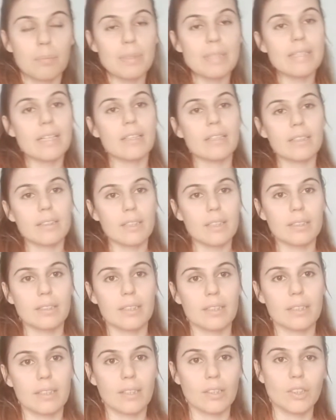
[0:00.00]
Biz
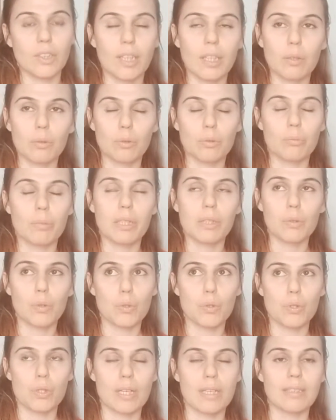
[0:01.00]
arkadaşlar geçen gün
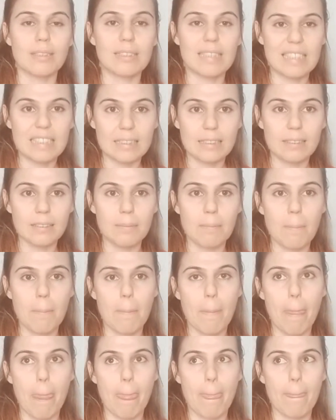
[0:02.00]
Migros'tan tadın
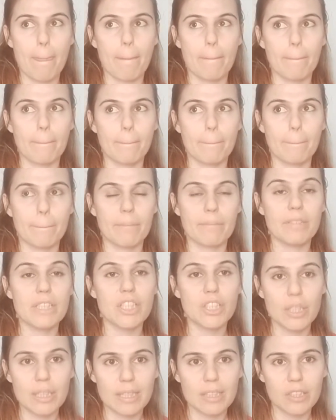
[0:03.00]
hmm, vişne